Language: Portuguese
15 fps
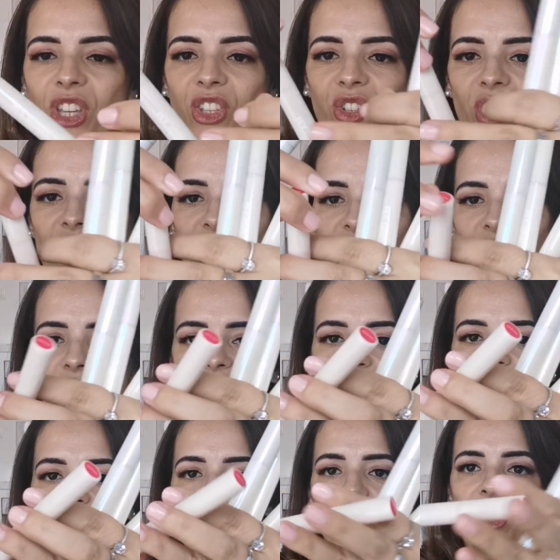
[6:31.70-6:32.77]
gente, olha
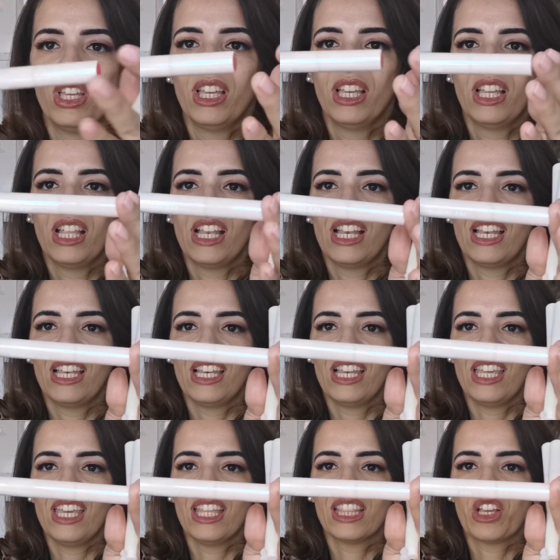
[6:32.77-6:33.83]
só.
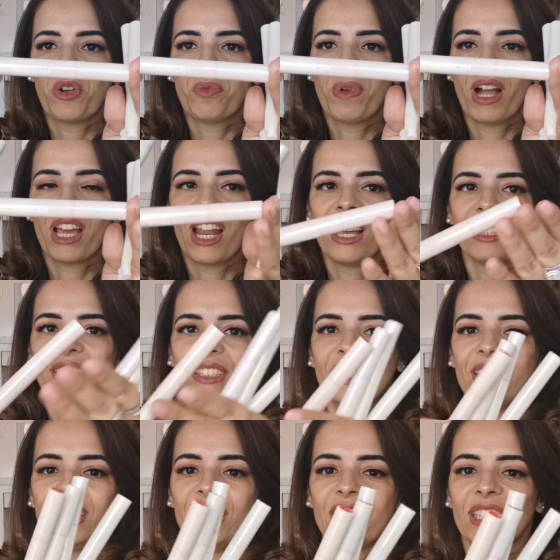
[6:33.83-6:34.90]
Linda, uma
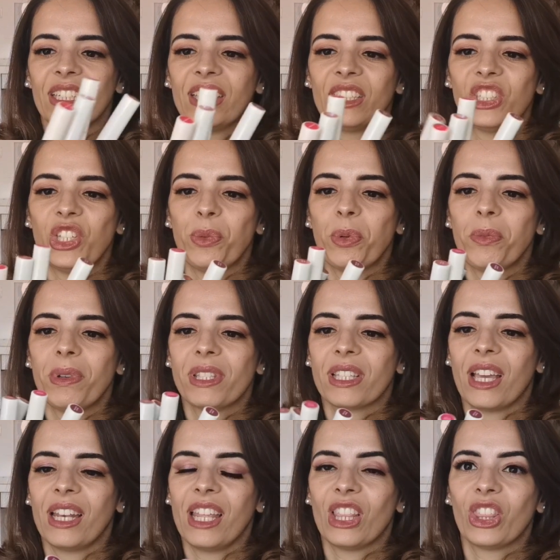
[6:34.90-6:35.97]
gracinha, tipo umas,
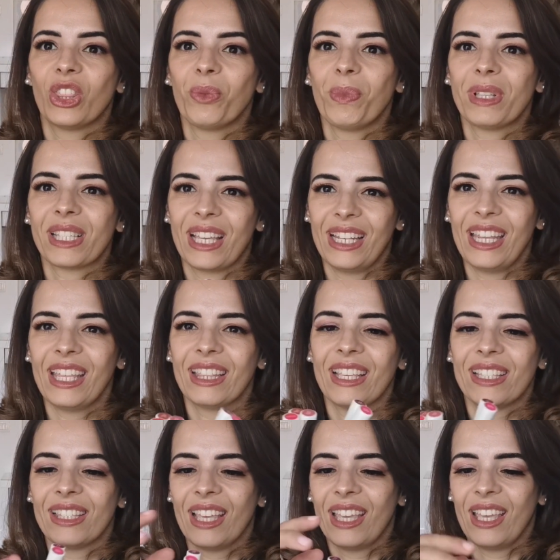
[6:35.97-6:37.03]
canet umas
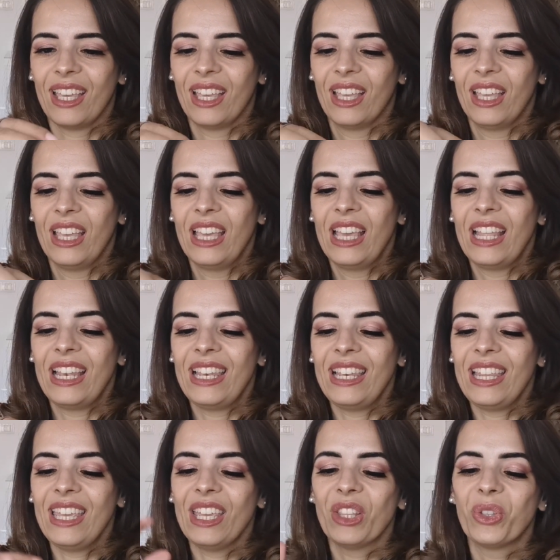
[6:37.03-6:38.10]
canetas, né?
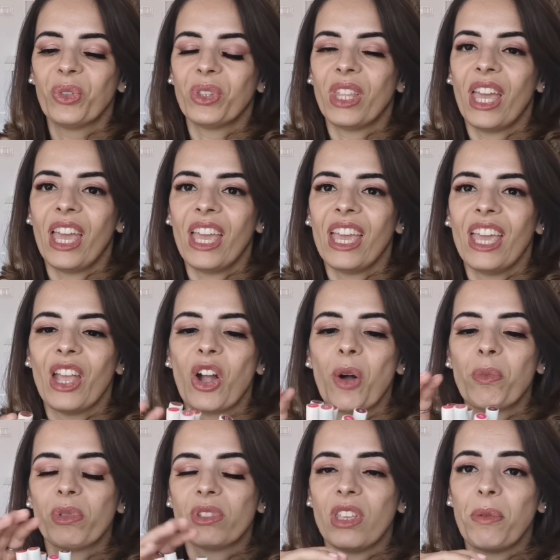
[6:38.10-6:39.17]
Lindo, né?
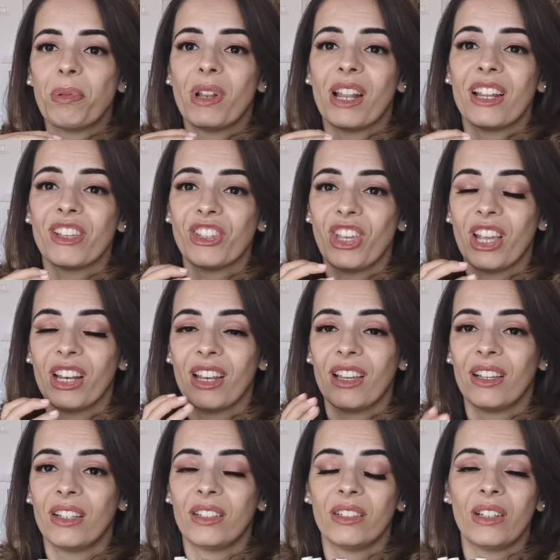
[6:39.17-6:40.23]
Como sempre lá na
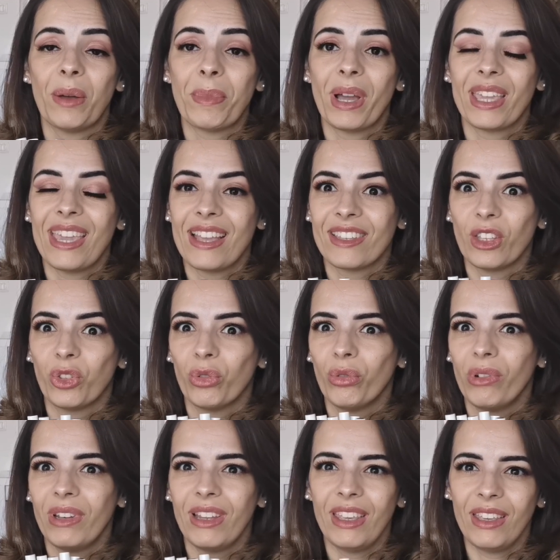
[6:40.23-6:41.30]
Cheglan, a maquiagem é
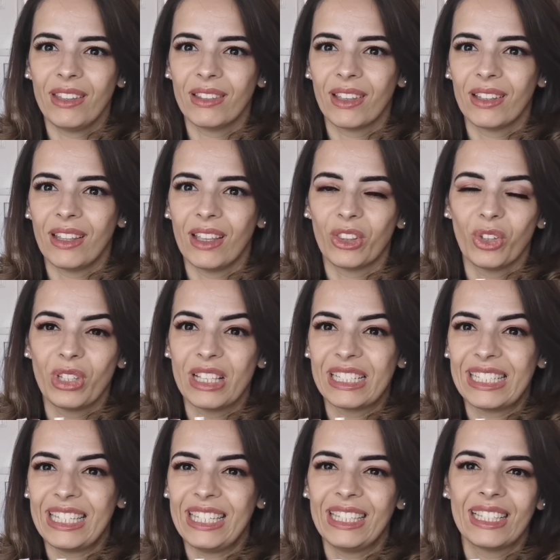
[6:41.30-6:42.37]
tudo linda, né?
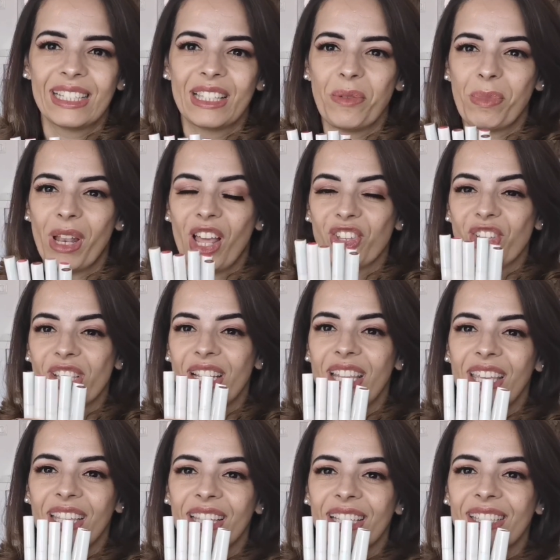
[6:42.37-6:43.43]
Todas lindas, embalagens
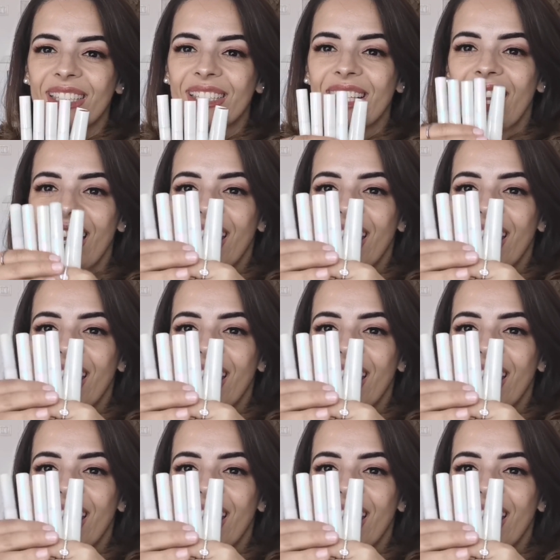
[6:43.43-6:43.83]
lindas.